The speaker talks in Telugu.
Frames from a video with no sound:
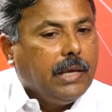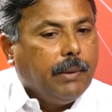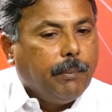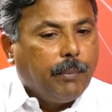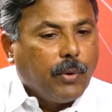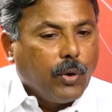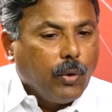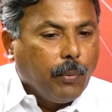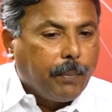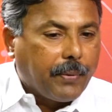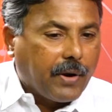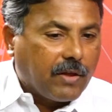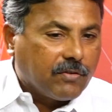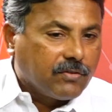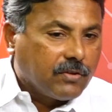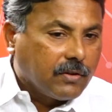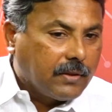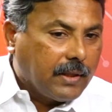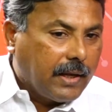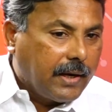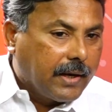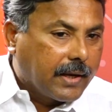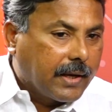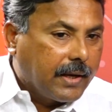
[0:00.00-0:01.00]
ఇప్పుడు
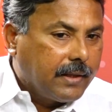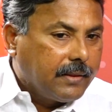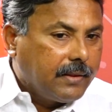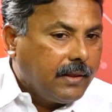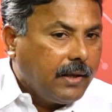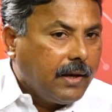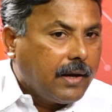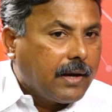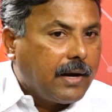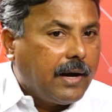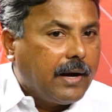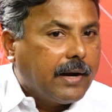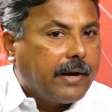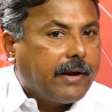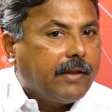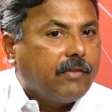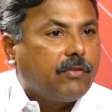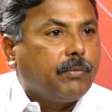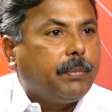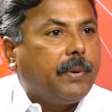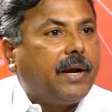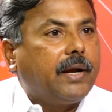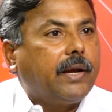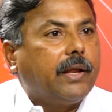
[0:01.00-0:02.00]
ప్రస్తుతానికైతే
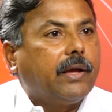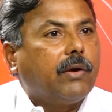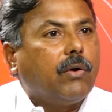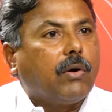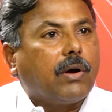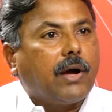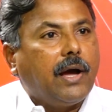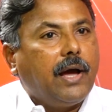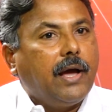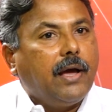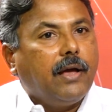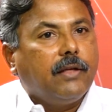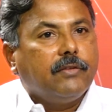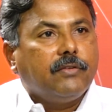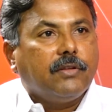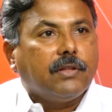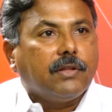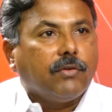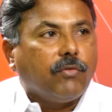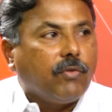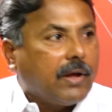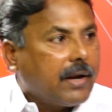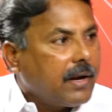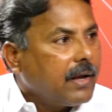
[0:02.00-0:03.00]
కాంగ్రెస్ పార్టీకి ఒక
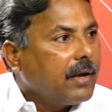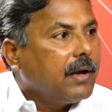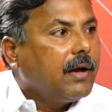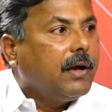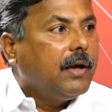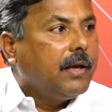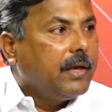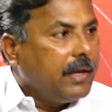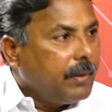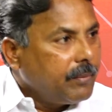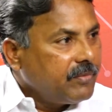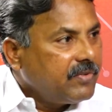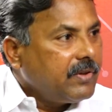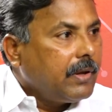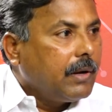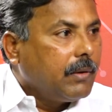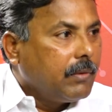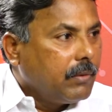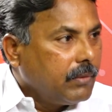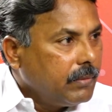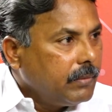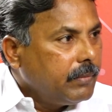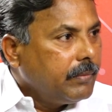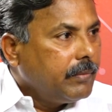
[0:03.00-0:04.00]
ఆయాచిత వరంగా ఈ అంశాలు